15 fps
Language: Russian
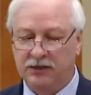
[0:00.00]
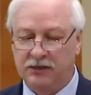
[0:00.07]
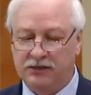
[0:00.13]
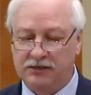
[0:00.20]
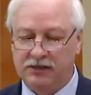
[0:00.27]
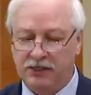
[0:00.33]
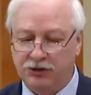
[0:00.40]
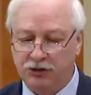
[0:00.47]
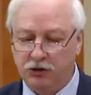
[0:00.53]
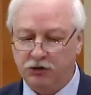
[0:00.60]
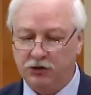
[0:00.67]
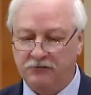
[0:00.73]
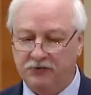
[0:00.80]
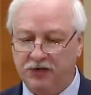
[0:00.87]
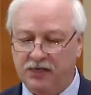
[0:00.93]

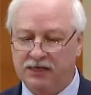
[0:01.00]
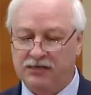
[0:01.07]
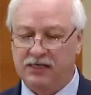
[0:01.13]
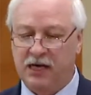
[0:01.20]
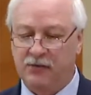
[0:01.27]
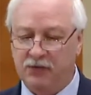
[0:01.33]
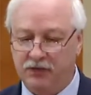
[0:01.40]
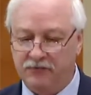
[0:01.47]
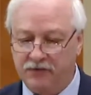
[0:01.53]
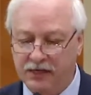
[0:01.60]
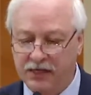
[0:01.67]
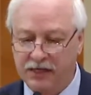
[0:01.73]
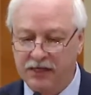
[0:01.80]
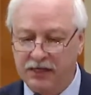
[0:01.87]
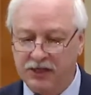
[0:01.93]
зачетов и экзаменов –
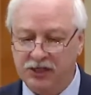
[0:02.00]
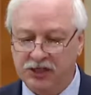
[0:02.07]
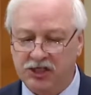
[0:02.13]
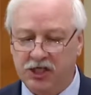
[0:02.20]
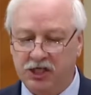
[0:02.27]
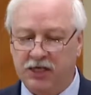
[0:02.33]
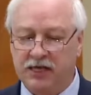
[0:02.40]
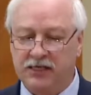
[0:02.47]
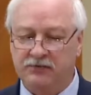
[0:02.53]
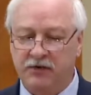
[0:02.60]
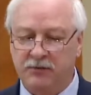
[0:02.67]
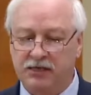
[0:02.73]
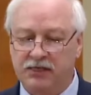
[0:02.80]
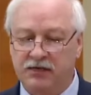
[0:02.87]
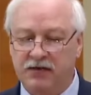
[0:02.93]
Низкое качество
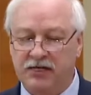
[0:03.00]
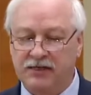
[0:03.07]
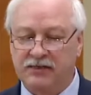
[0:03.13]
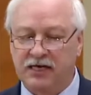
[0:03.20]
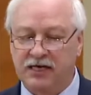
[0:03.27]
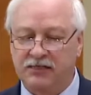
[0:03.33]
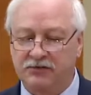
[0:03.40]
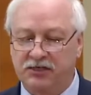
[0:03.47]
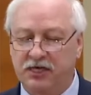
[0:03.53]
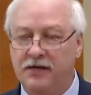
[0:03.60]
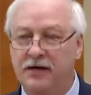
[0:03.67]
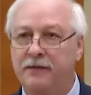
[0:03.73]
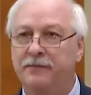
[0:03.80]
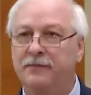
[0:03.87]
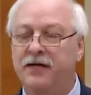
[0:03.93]
образования сказывается
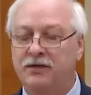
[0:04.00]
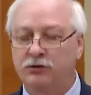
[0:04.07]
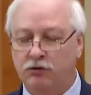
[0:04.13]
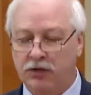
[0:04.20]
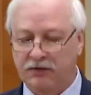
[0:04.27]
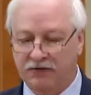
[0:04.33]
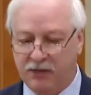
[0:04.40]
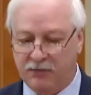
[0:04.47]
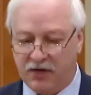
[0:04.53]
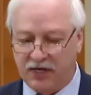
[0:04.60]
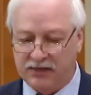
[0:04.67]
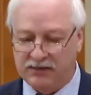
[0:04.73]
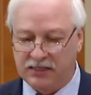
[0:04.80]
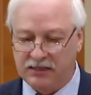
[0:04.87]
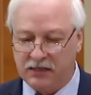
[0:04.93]
на трудовых
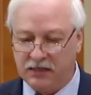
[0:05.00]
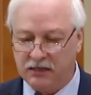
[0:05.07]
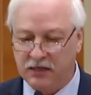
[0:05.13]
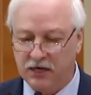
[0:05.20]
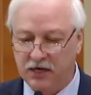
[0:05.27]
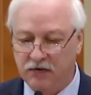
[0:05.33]
показателях,